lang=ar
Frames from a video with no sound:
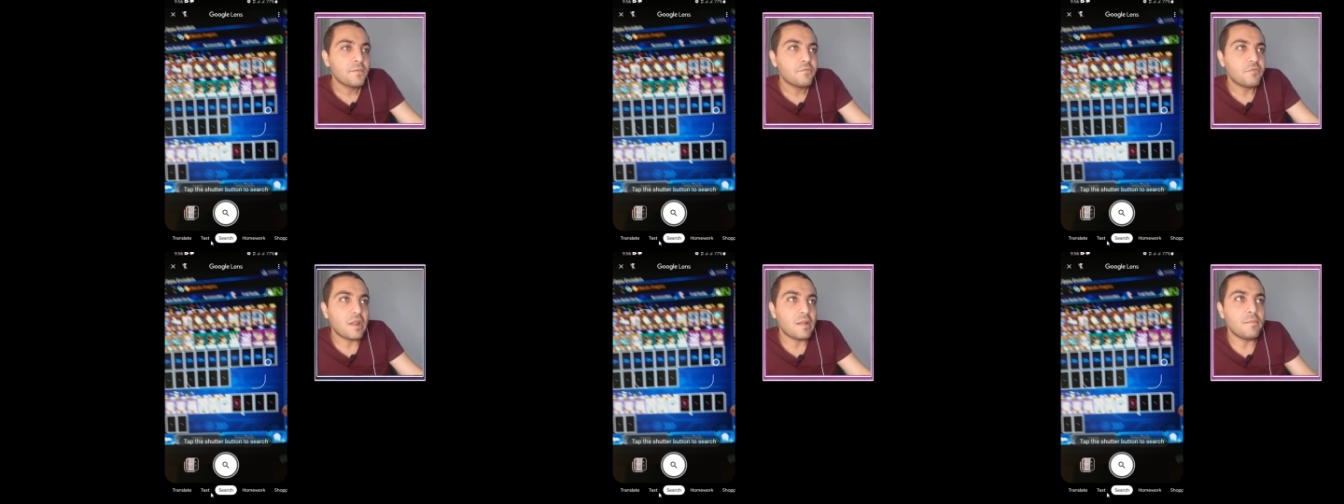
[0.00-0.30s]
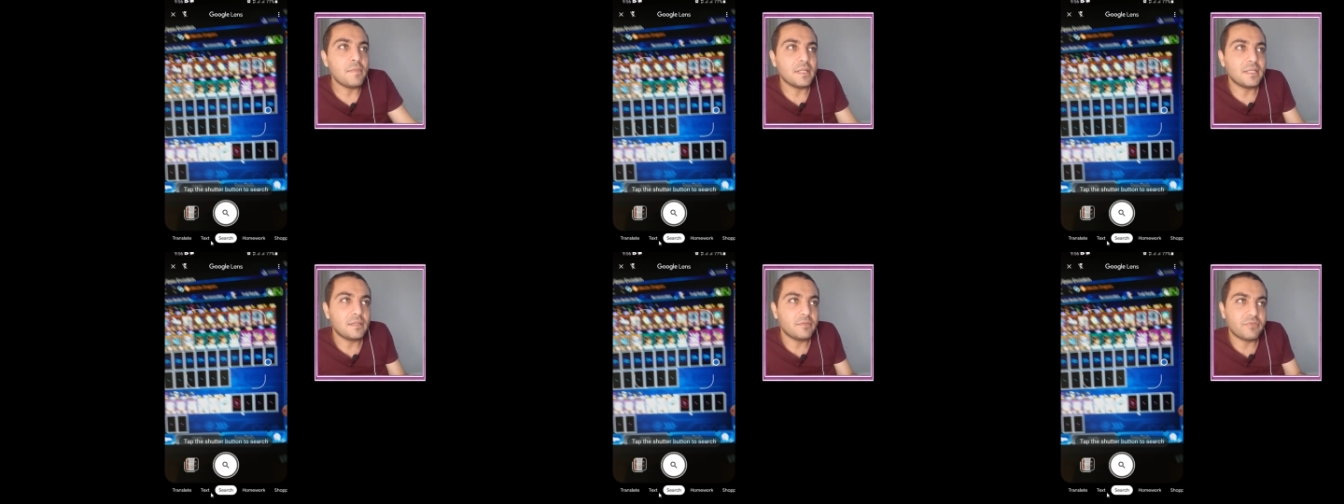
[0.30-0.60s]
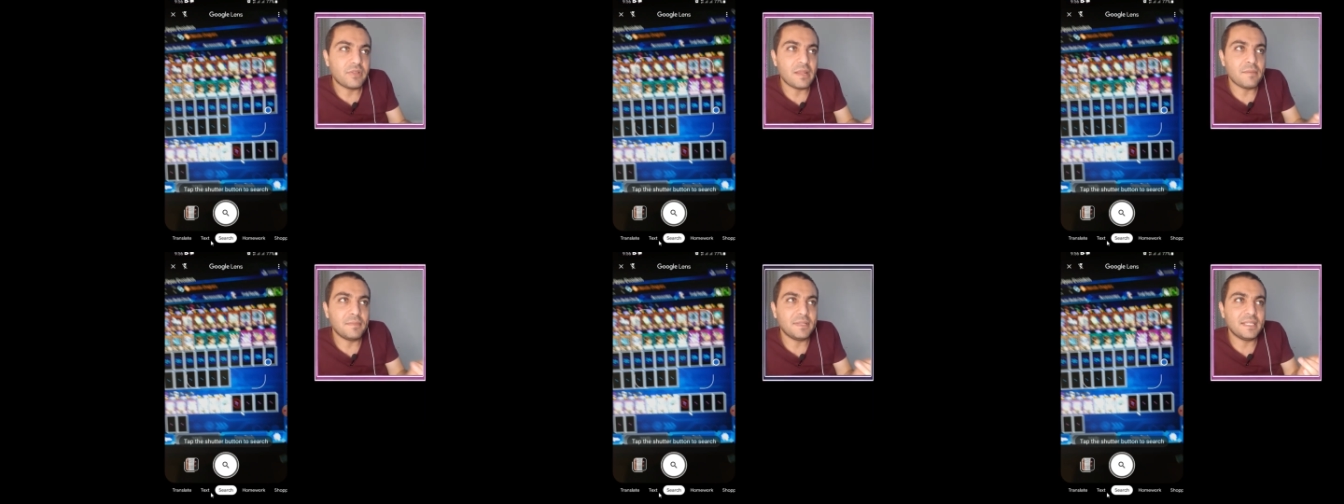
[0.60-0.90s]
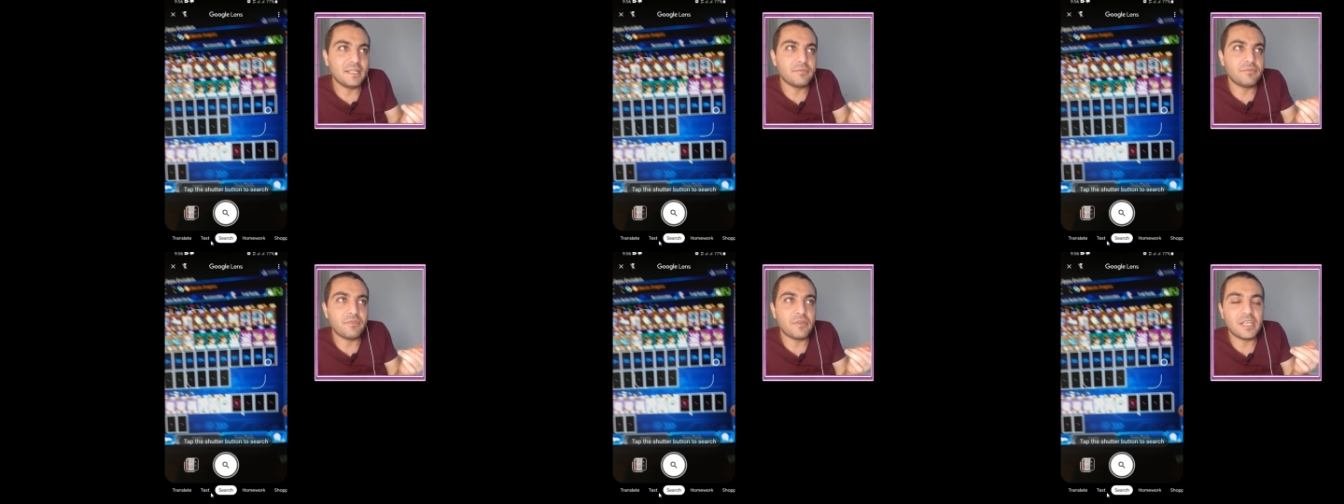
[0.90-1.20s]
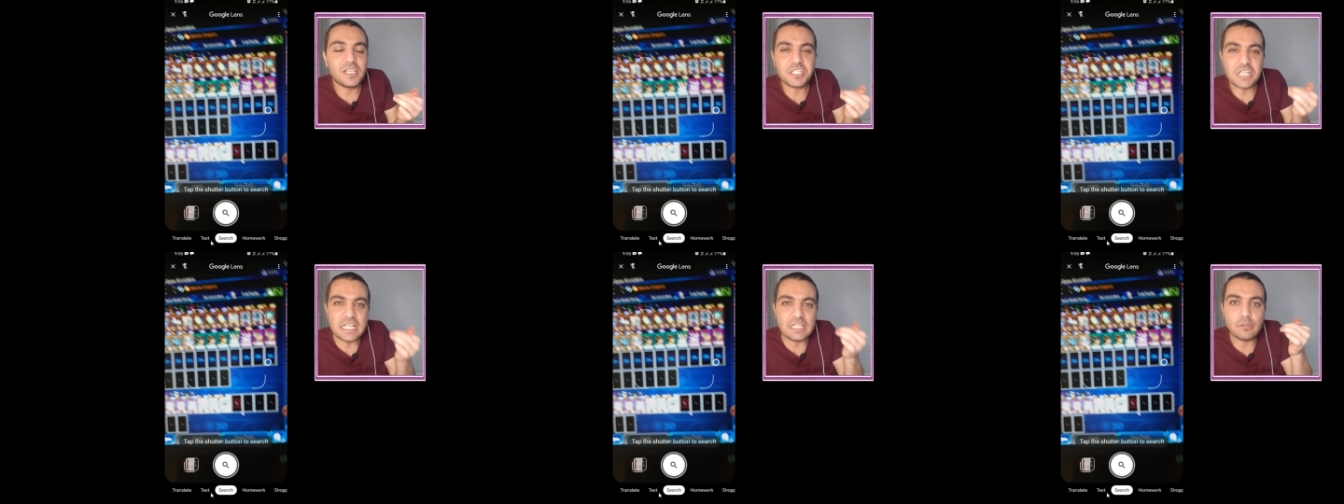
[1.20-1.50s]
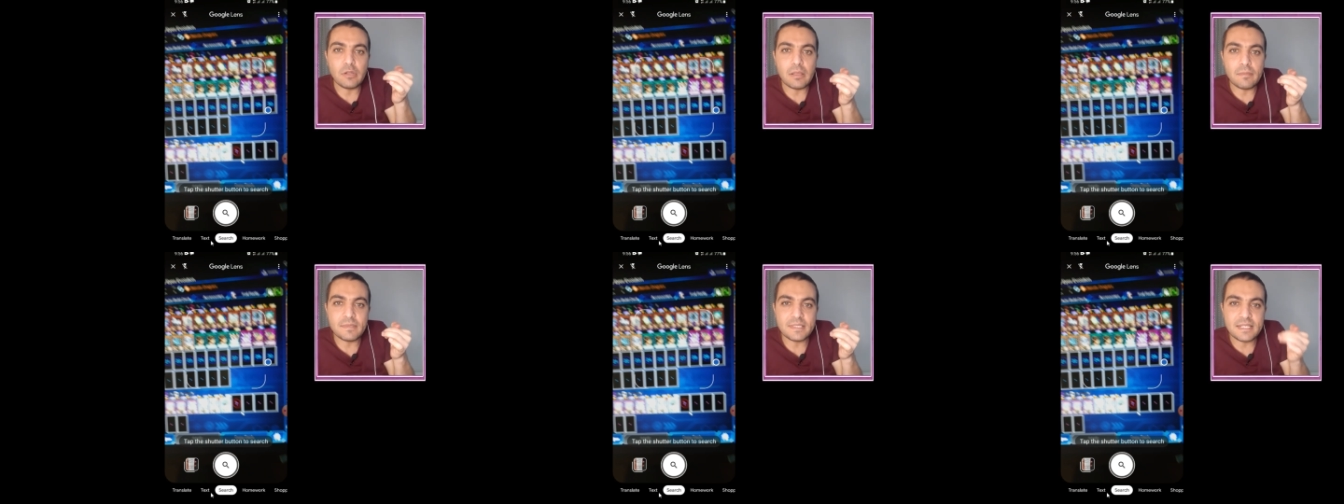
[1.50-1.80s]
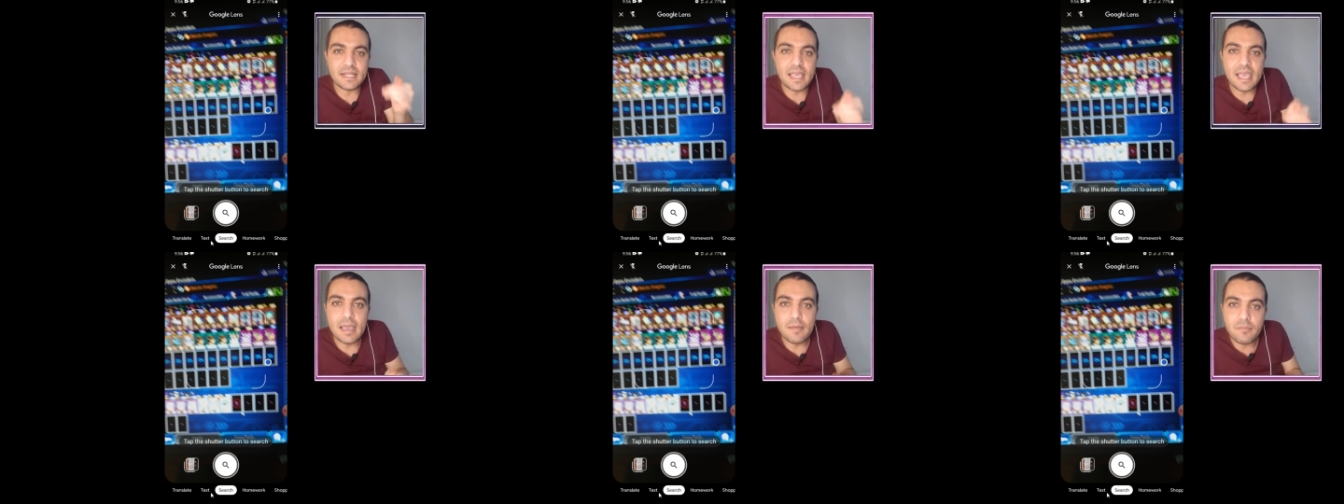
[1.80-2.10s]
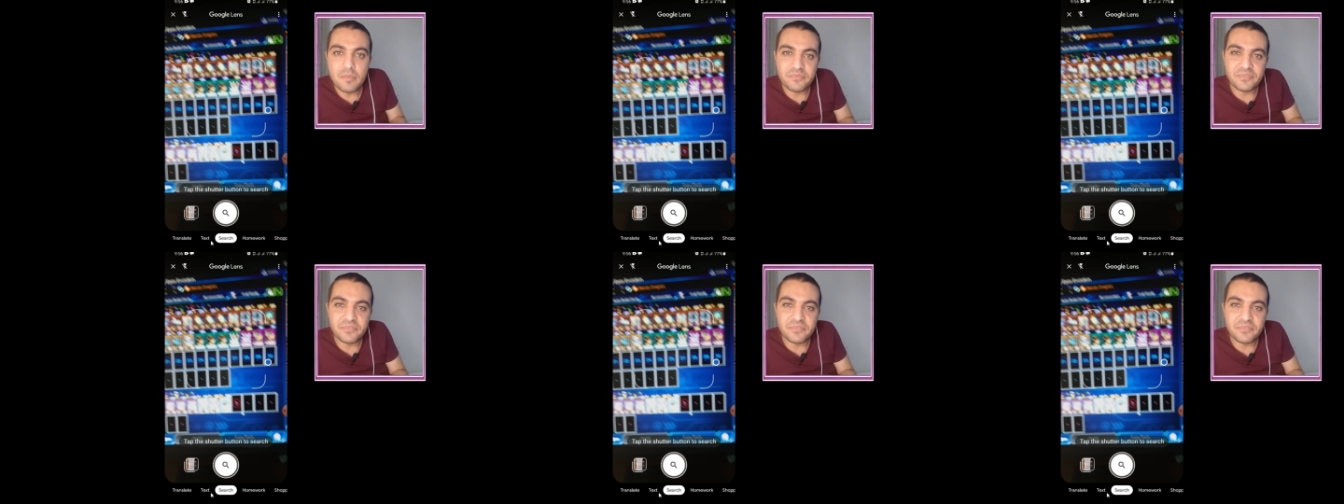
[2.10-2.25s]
فلما فلما تيجي فيجيش حد يقول لك مثلا ايه اما